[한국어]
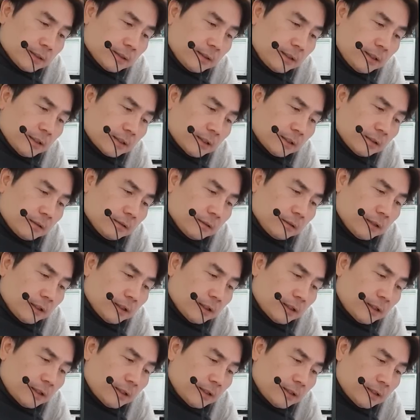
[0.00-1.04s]
근데 같은
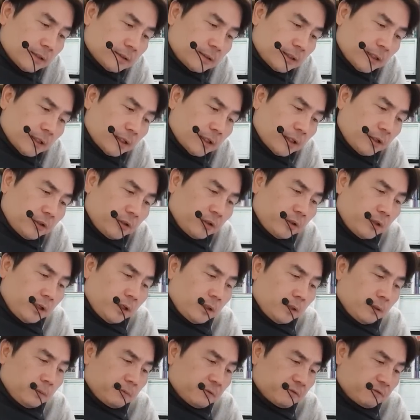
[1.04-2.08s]
기간 세계 일
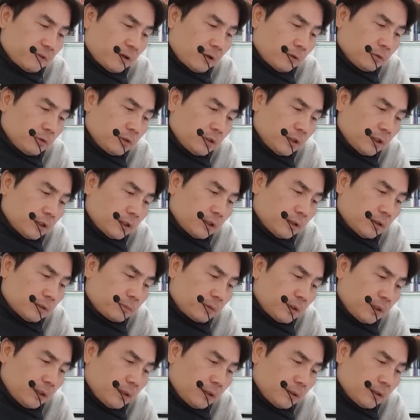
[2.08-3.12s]
위 파운드리
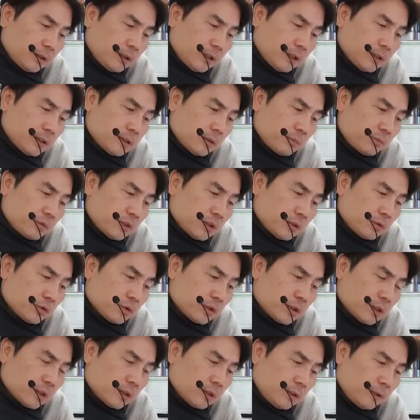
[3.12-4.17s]
기업인 티에스엠씨
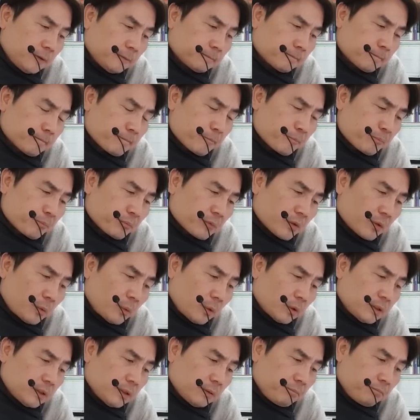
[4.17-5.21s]
주식은
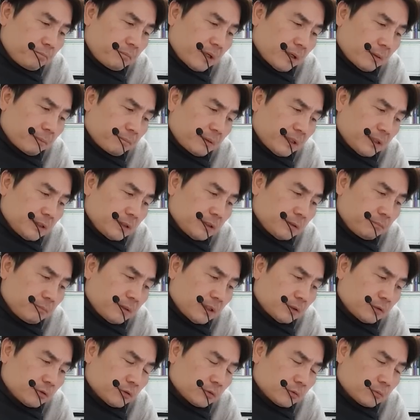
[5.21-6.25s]

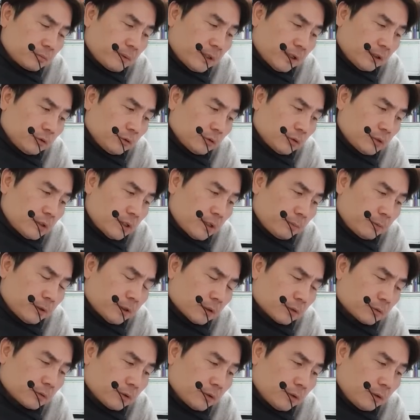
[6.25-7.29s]
오천백팔십만 주 매도를
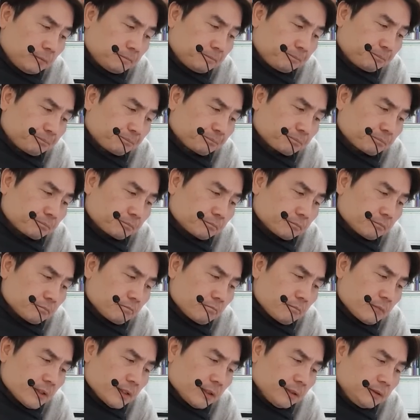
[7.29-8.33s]
해버렸고요.
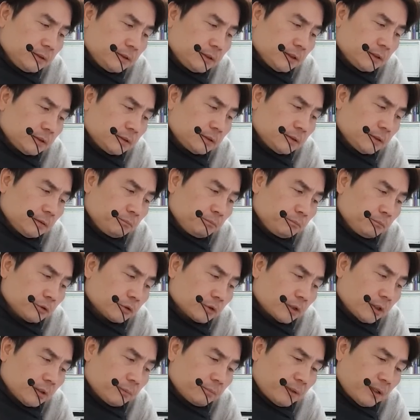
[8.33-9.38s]
직전
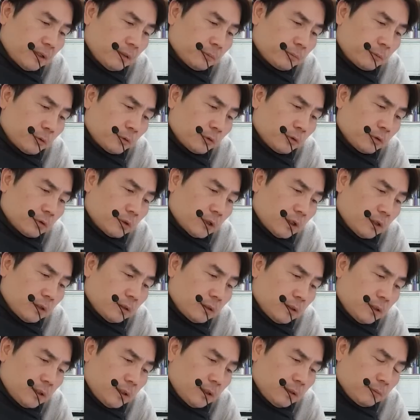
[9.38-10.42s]
분기 말 보유량
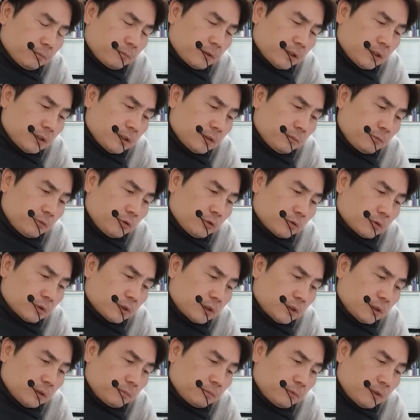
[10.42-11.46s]
팔십육
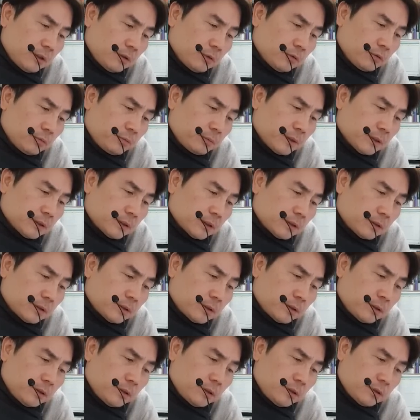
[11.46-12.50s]
점 일구
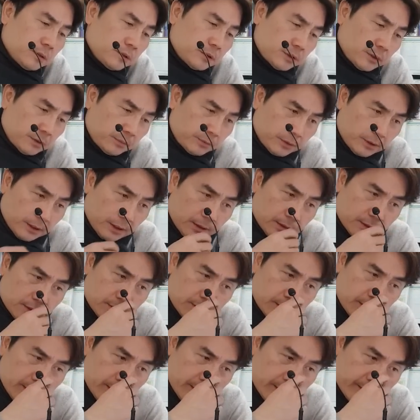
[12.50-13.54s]
퍼센트를
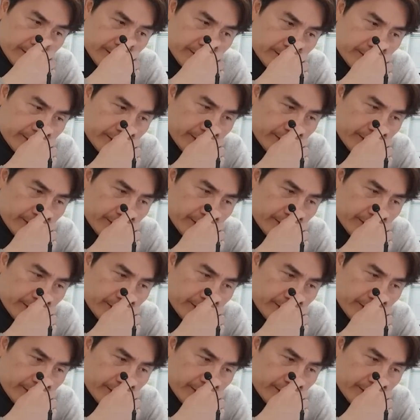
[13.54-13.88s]
초본했는데,